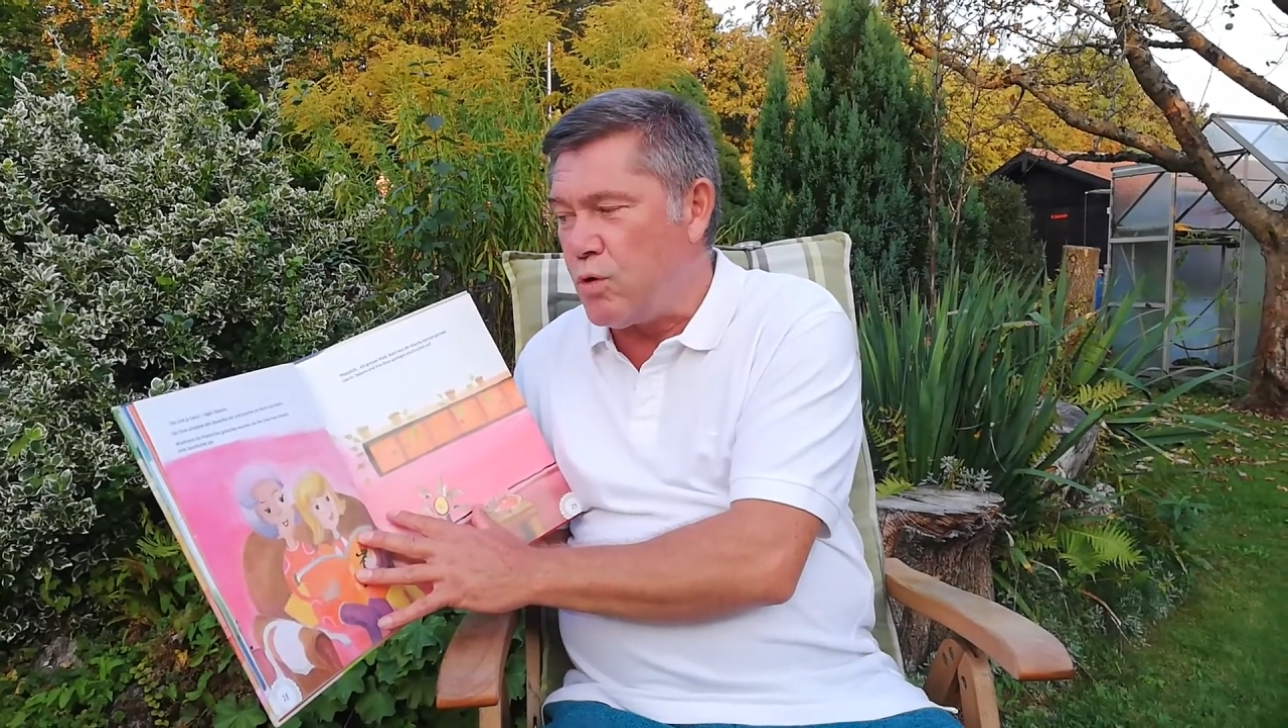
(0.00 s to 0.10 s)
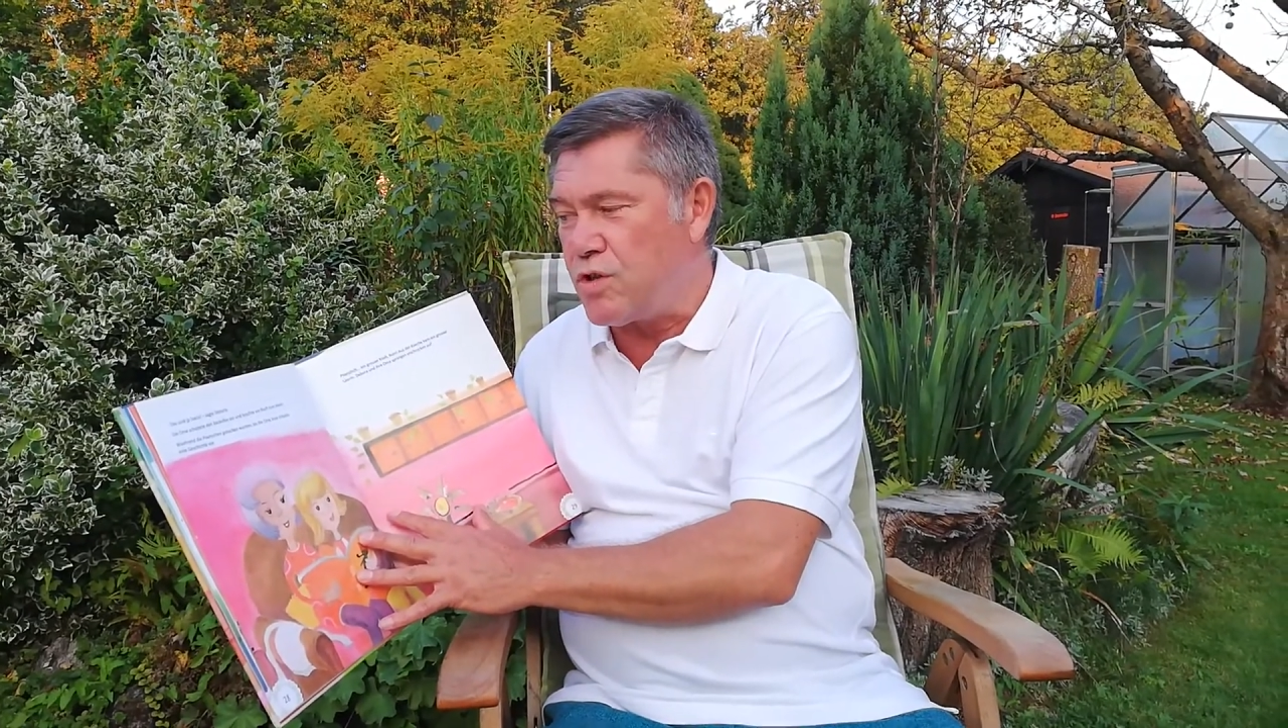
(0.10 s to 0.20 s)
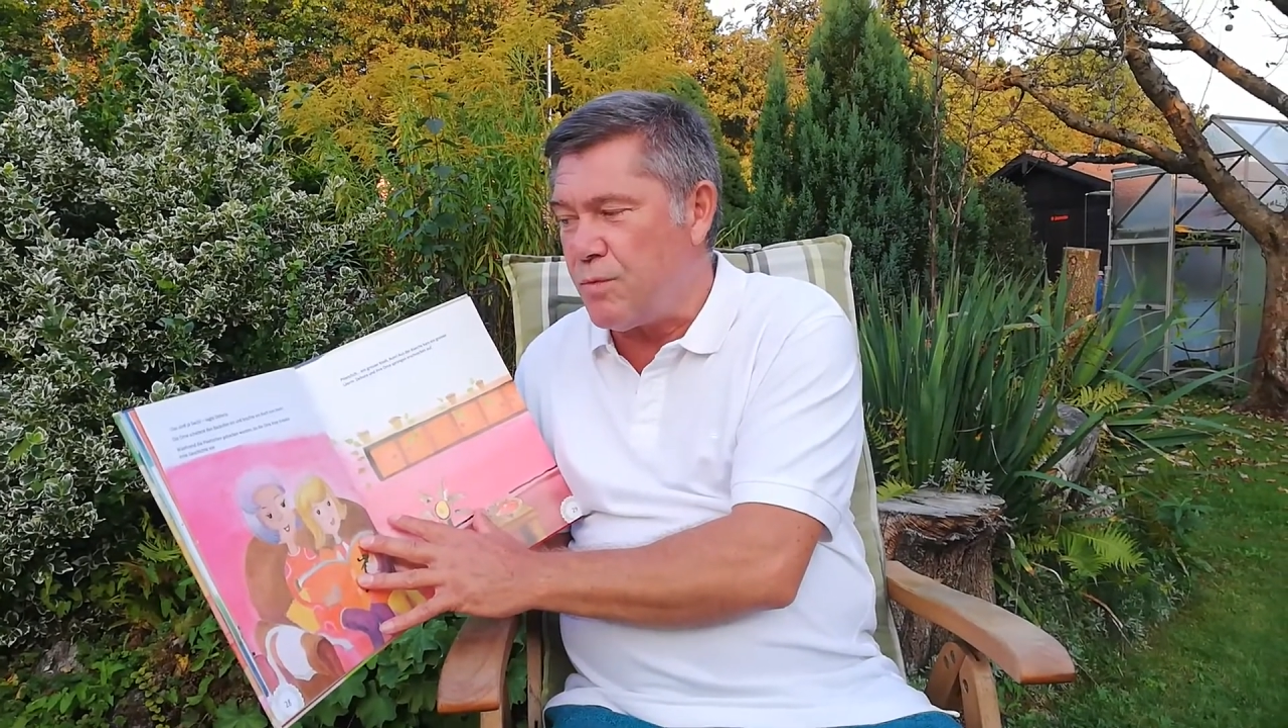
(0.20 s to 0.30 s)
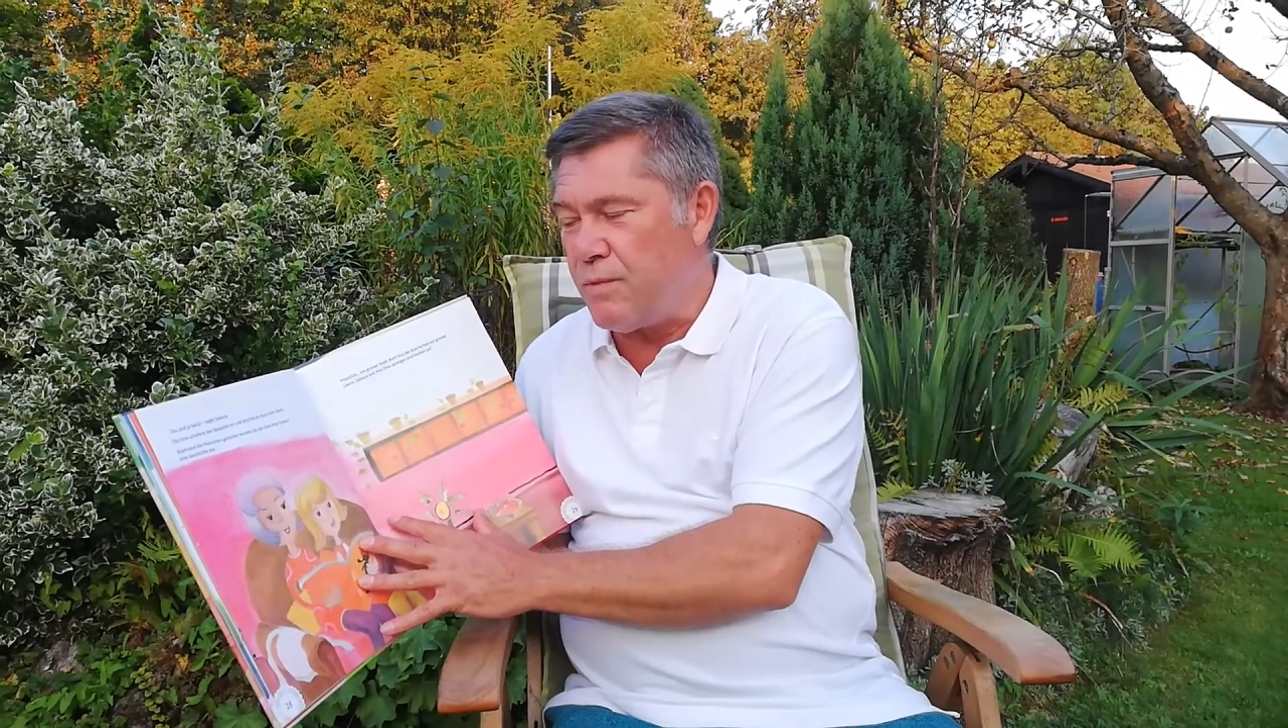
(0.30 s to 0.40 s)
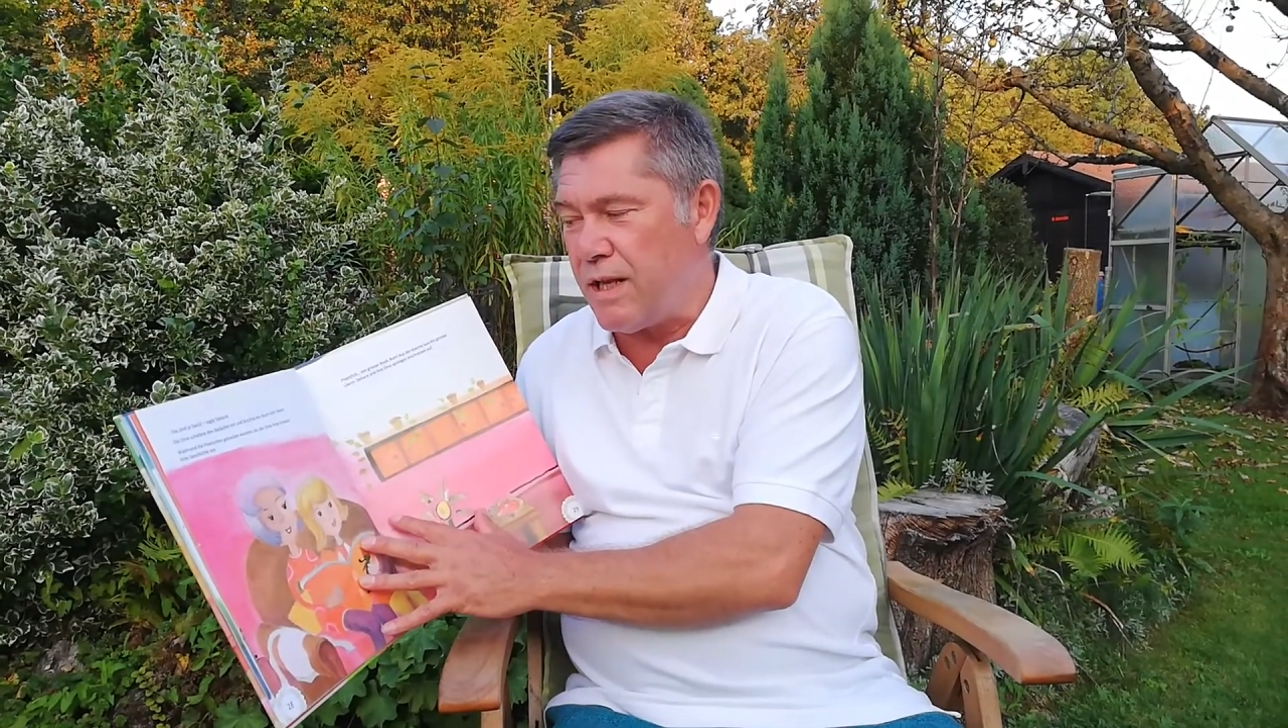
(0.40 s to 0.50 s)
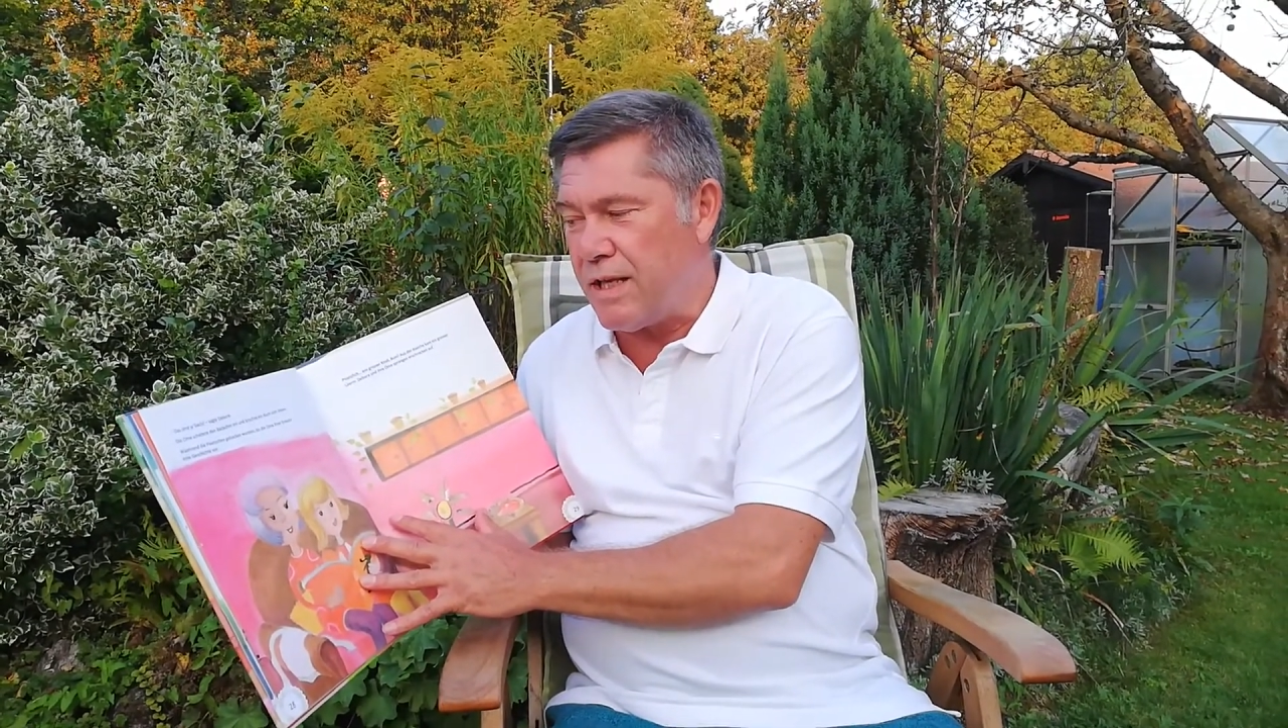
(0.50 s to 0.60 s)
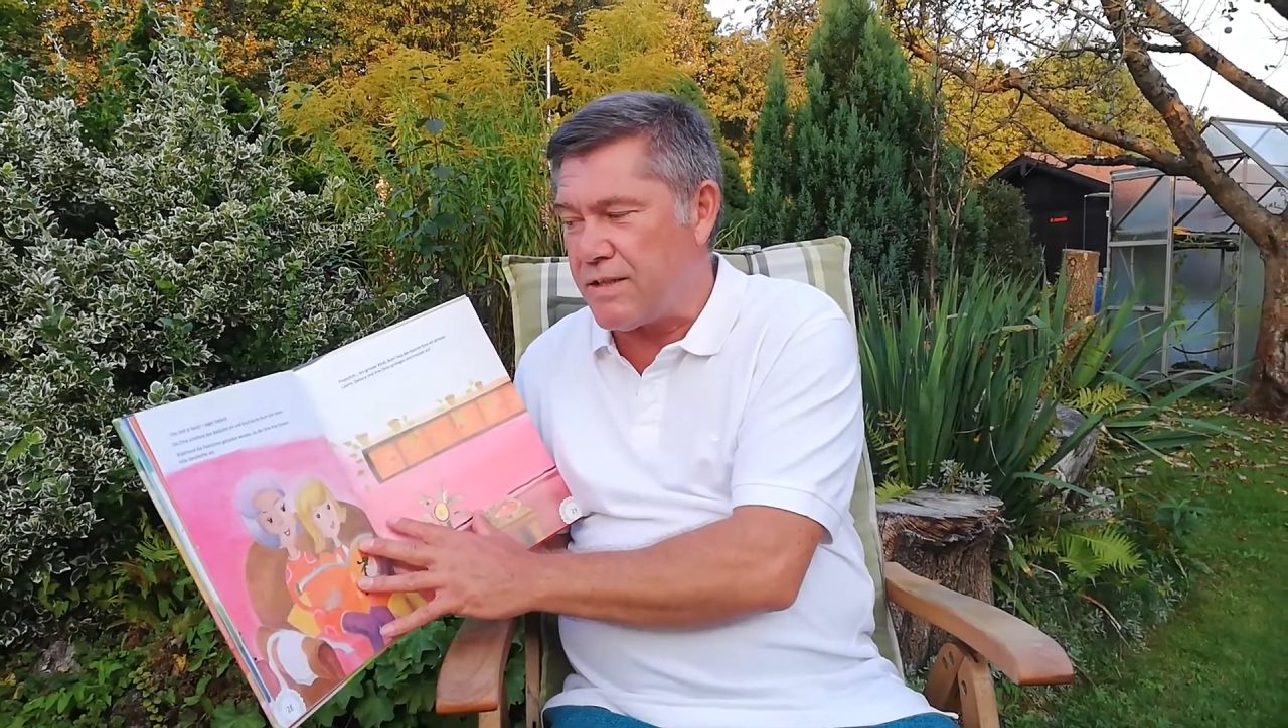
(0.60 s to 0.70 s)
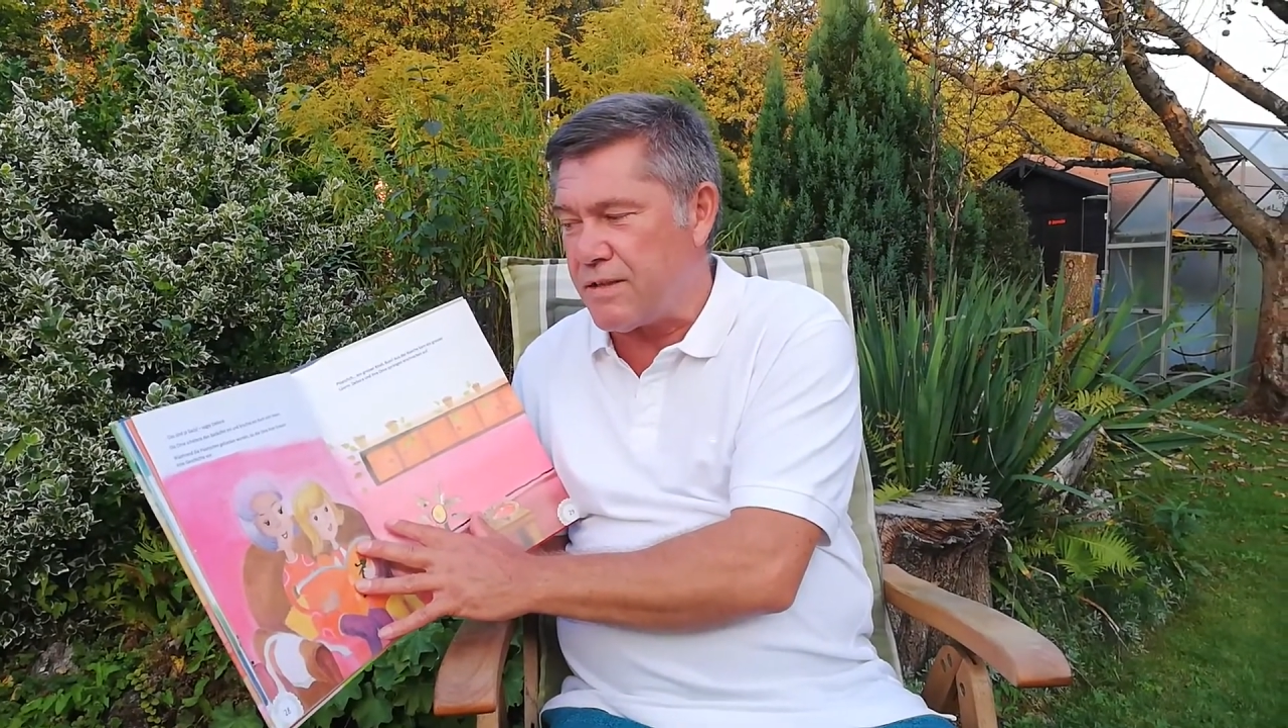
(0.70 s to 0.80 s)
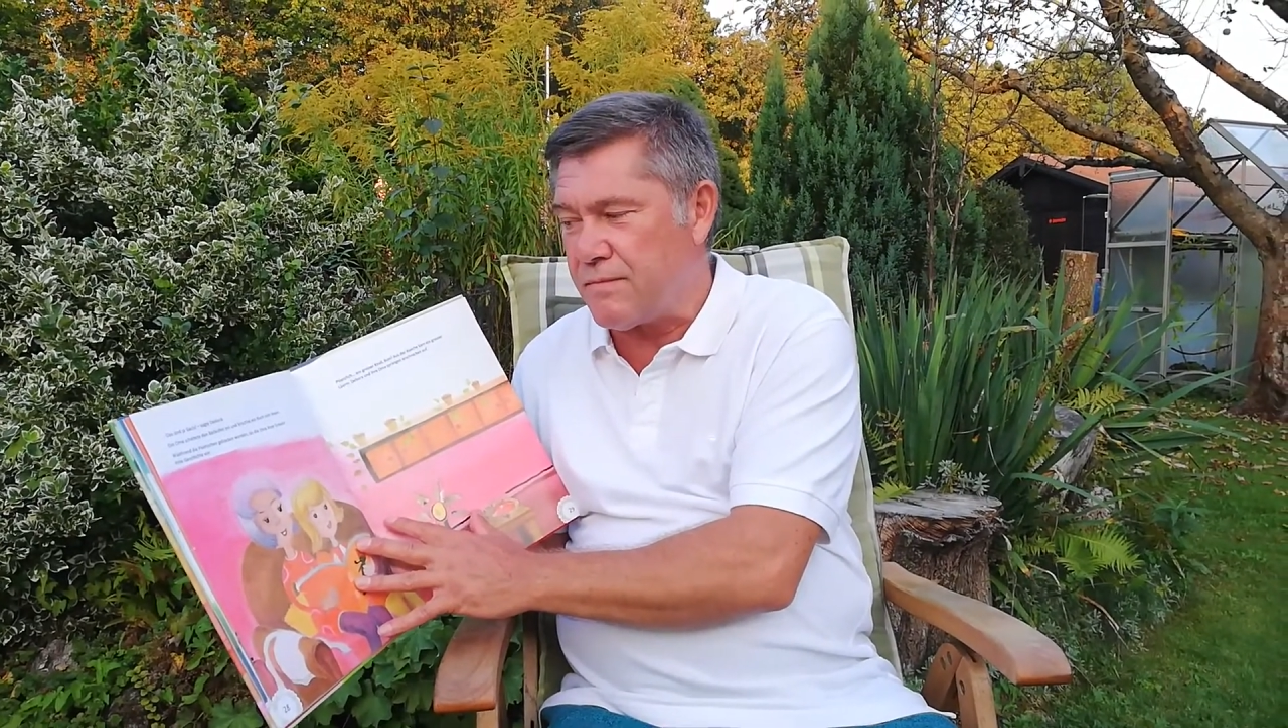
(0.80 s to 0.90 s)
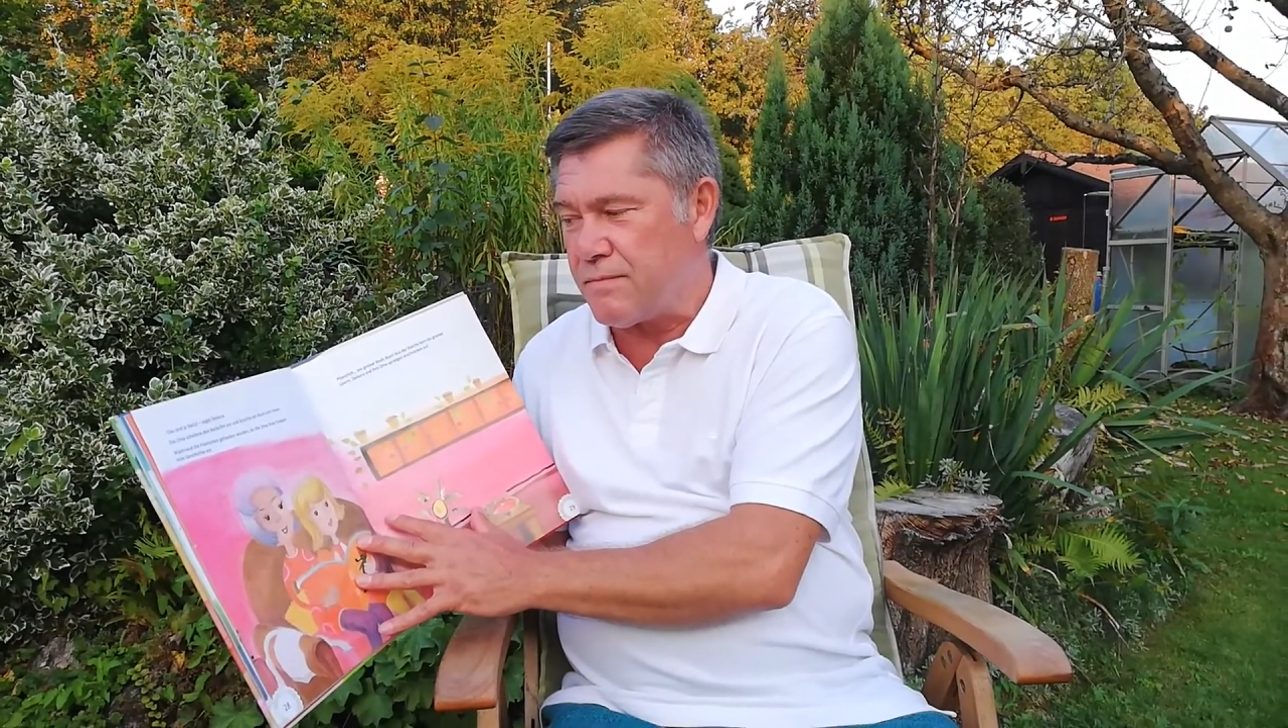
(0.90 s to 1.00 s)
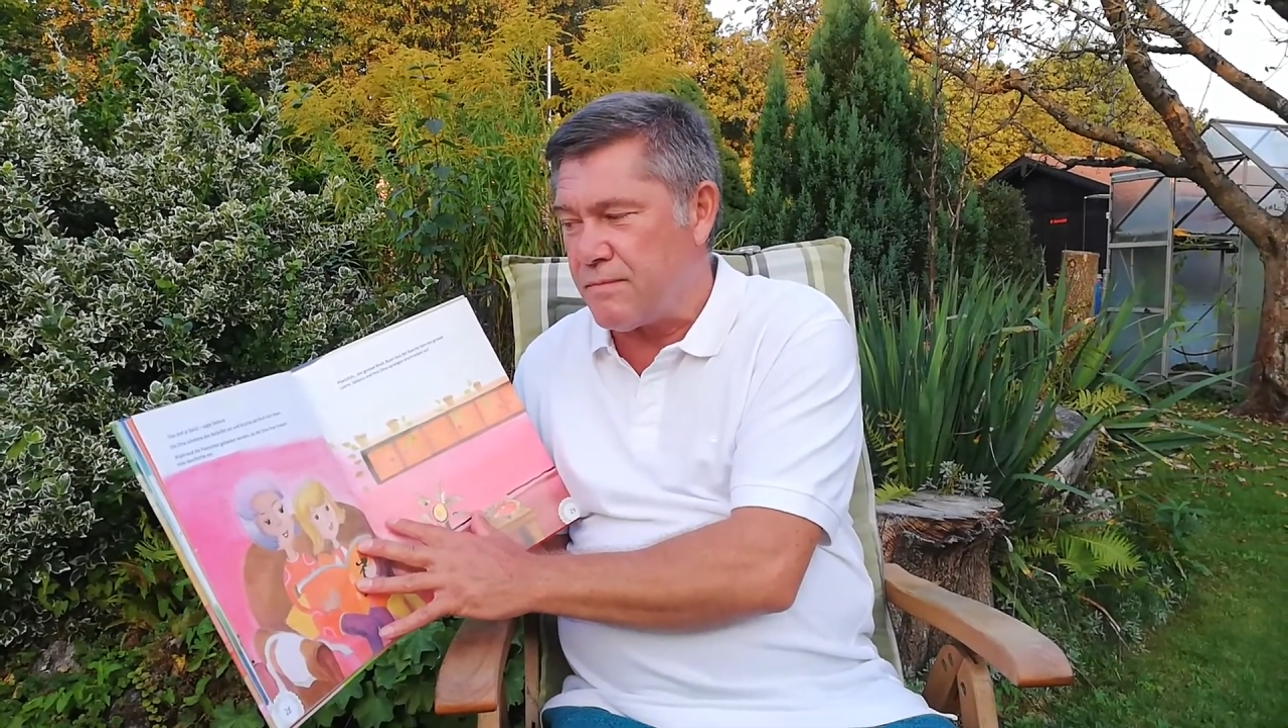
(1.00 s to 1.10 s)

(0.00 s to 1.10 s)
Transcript: zum Lesen.